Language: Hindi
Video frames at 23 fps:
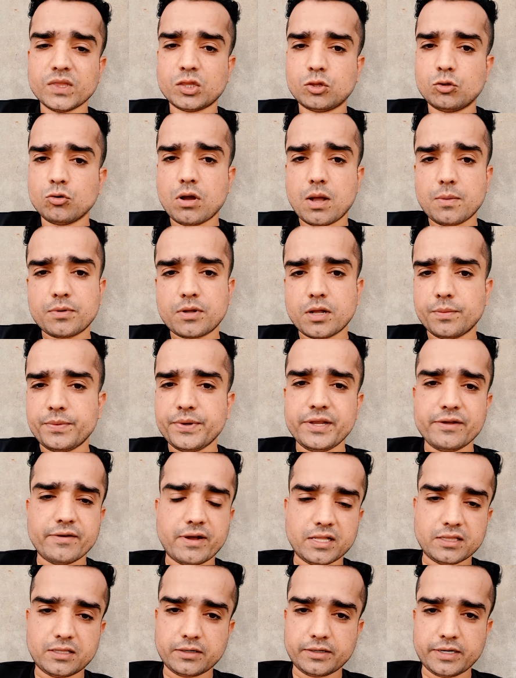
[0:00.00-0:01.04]
तो आप कभी
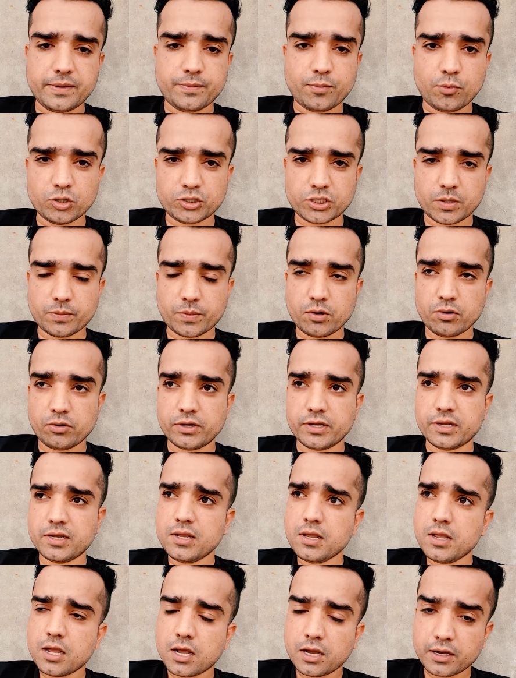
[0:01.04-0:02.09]
वहाँ तक नहीं पहुँचा पाओगे
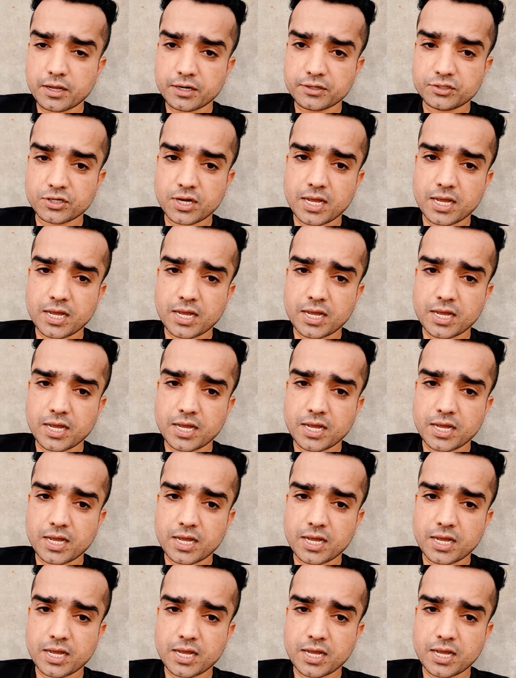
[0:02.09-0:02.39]
अगर